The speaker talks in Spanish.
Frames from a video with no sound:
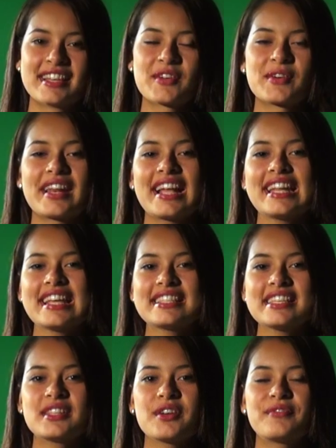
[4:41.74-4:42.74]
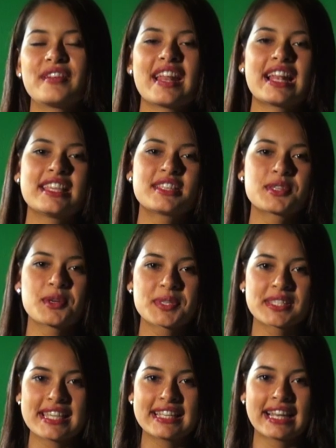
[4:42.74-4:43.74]
Con gran éxito finalizó
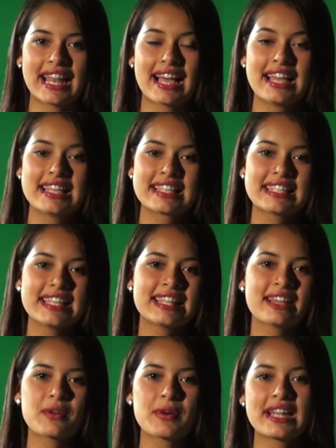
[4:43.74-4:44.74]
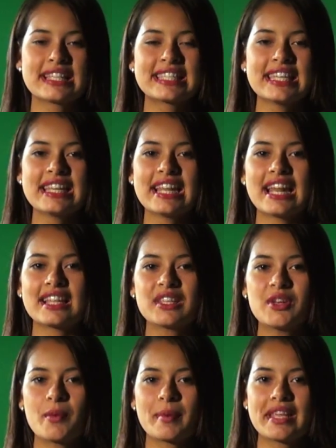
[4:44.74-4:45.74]
Cicla, cita con el cine
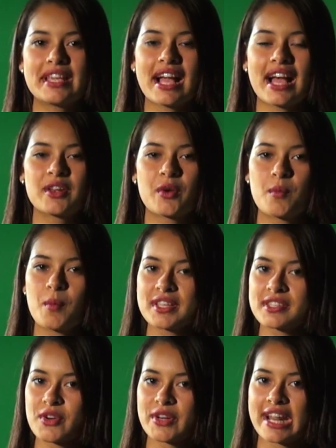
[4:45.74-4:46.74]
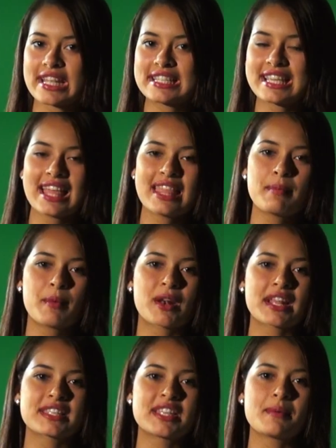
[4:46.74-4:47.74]
latinoamericano, muestra organizada por
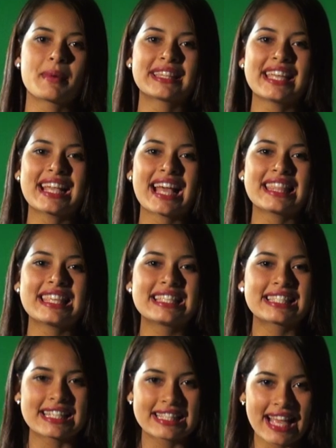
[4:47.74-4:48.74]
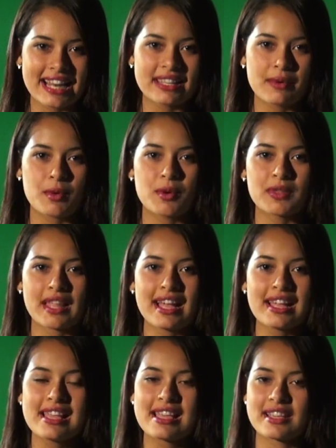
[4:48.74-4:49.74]
la Cinemateca Distrital de
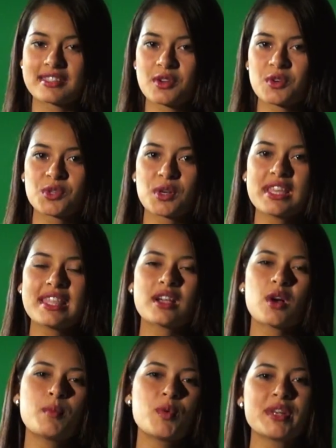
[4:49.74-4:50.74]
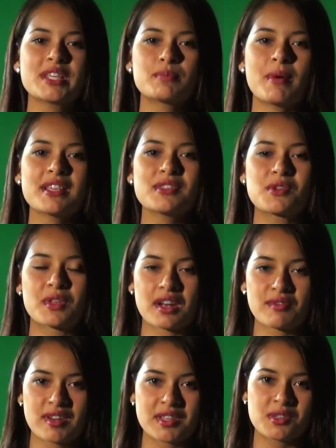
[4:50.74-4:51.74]
Bogotá, que se consolida como un espacio de
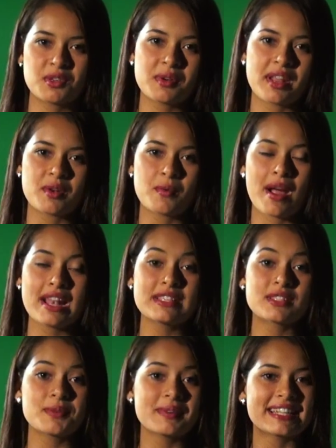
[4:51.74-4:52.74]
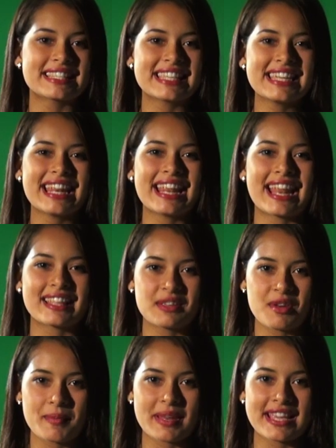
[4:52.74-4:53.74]
reflexión anual sobre el cine
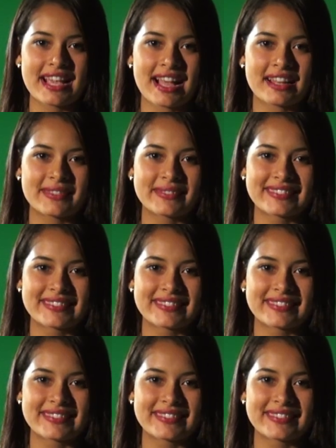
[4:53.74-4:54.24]
latinoamericano.